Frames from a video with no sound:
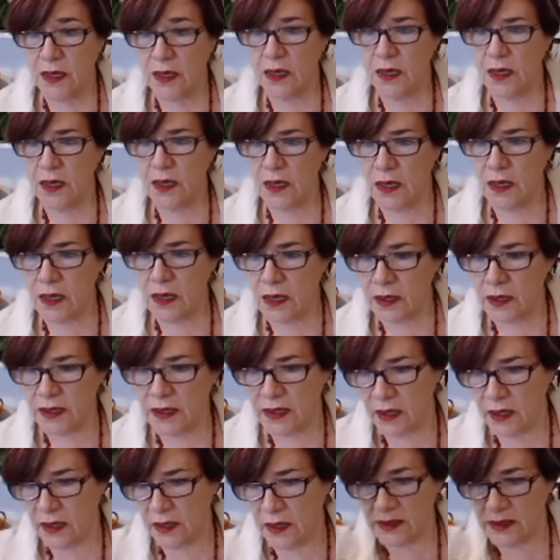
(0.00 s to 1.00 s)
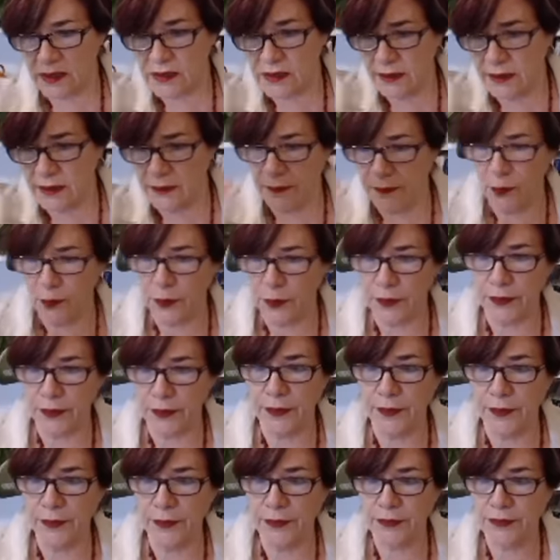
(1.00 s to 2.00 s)
ah, y ahora se
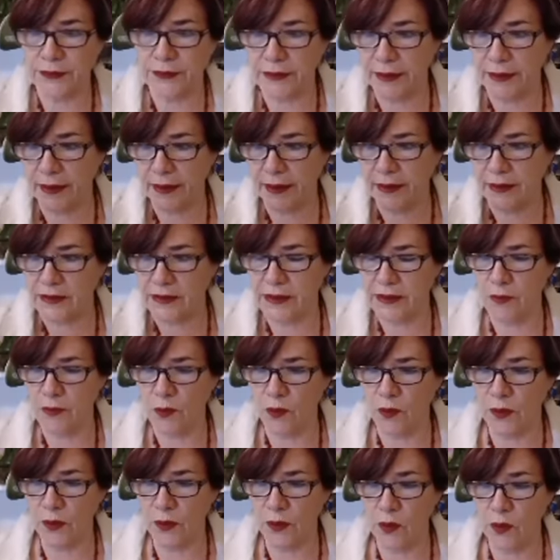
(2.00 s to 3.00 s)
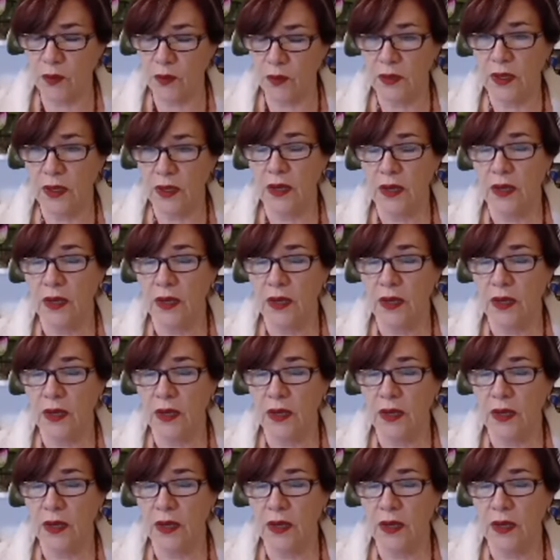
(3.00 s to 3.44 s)
borró, se, se movió,